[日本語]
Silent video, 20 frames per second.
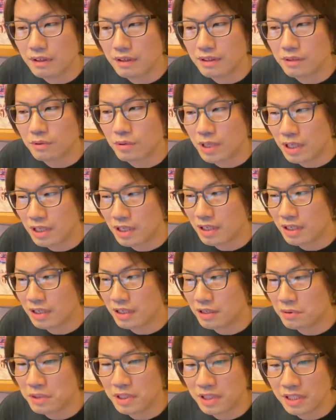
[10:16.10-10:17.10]
こ
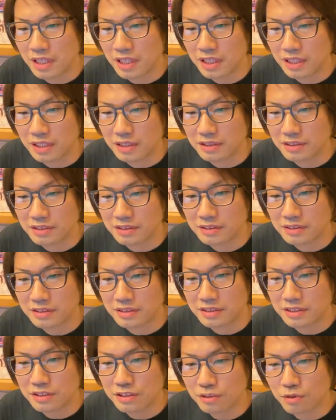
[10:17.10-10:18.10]
れはね、
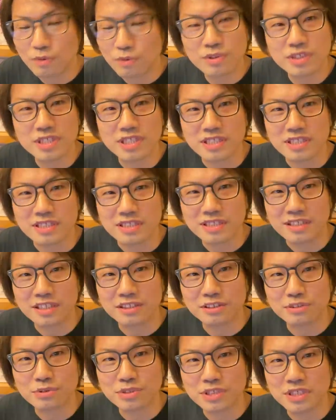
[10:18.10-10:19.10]
少し
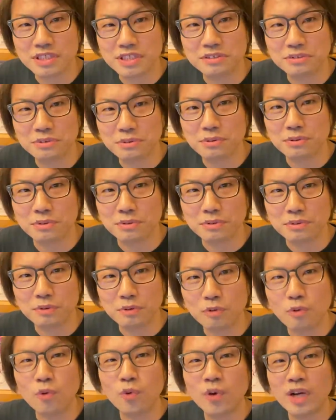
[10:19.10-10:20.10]
活動していると
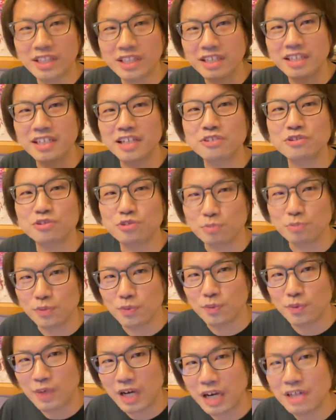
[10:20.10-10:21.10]
心当たりある人
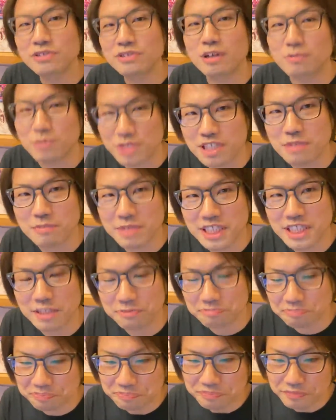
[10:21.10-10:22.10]
もあるかもしれません。
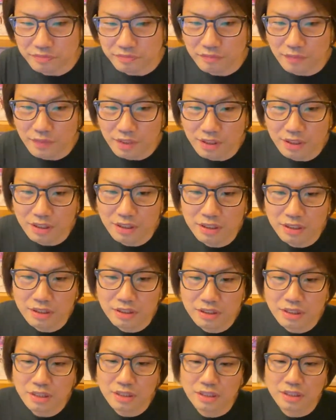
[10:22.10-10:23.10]

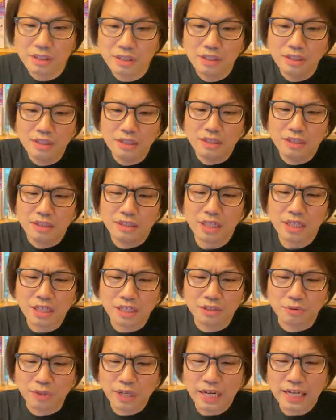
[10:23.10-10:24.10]
で、だ
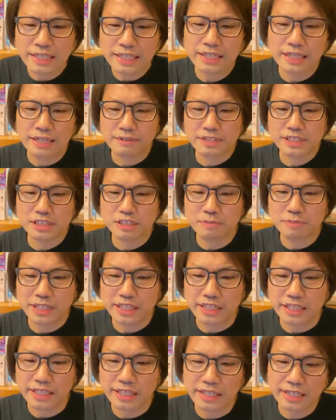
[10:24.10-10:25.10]
けど海外は全
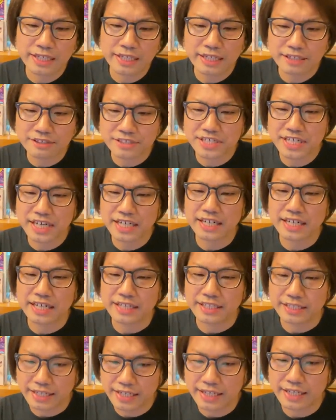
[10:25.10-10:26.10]
て契約社
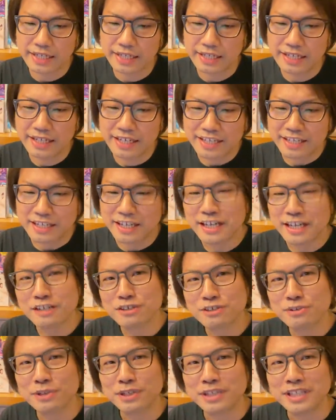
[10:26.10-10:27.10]
会で、契約
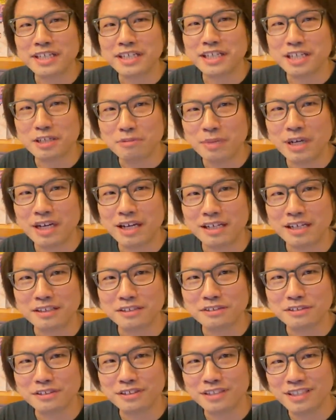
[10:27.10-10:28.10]
書がなければ
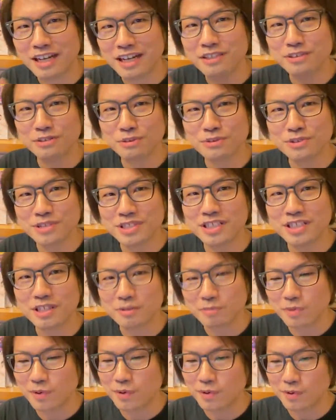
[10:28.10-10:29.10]
約束してて
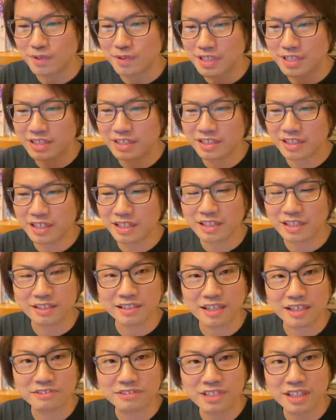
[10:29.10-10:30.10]
も行ったら
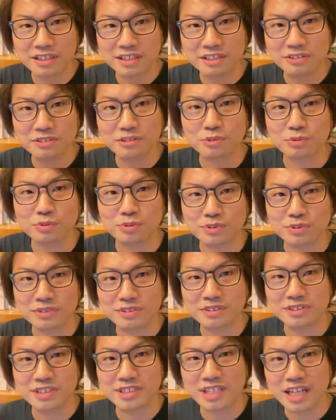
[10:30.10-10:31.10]
なくなってるってこと
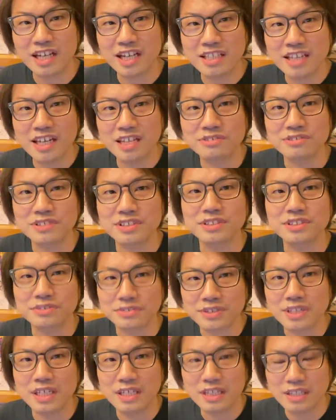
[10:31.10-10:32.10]
ざらにあるんですよ
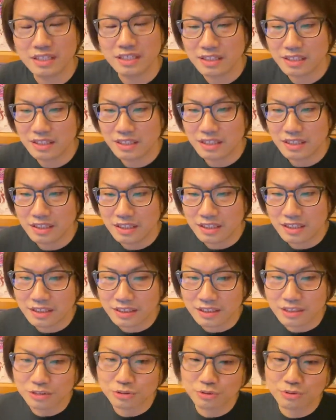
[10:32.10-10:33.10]
ね。
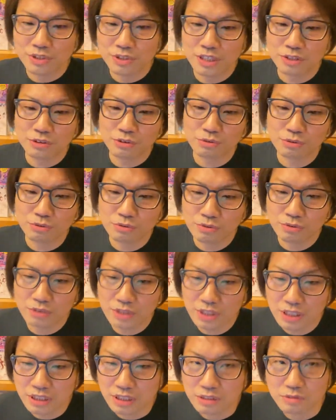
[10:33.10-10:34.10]
その辺のところ
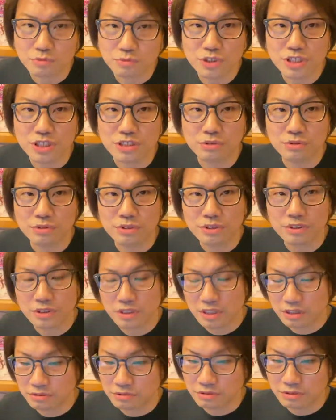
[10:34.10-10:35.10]
がもしどういっ
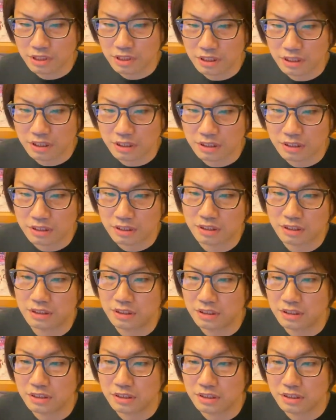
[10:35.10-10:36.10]
たふう
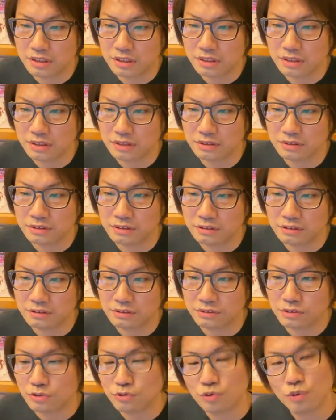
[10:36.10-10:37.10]
な
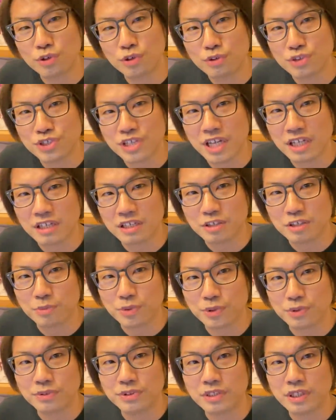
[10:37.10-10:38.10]
動きをしたいかにも
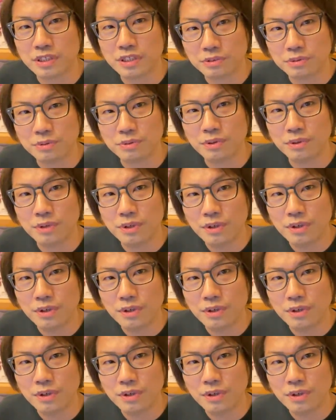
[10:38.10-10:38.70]
よるんだけど、